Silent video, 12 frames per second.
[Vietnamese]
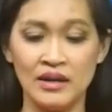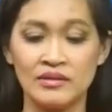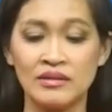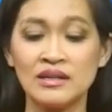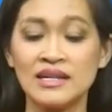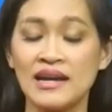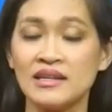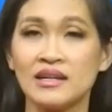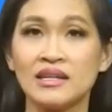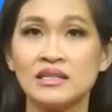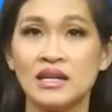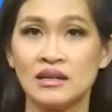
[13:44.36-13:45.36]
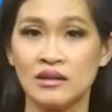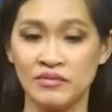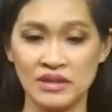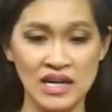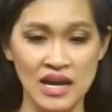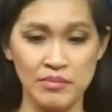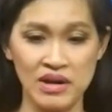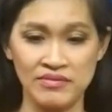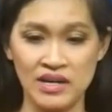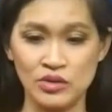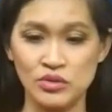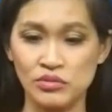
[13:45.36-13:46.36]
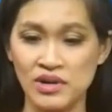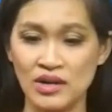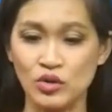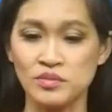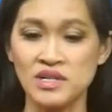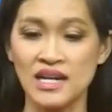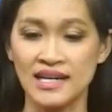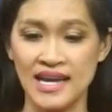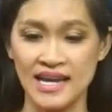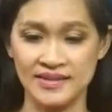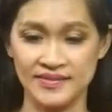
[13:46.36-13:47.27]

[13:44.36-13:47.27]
tất cả những cái vấn đề mà về Ukraine cũng như là Nga.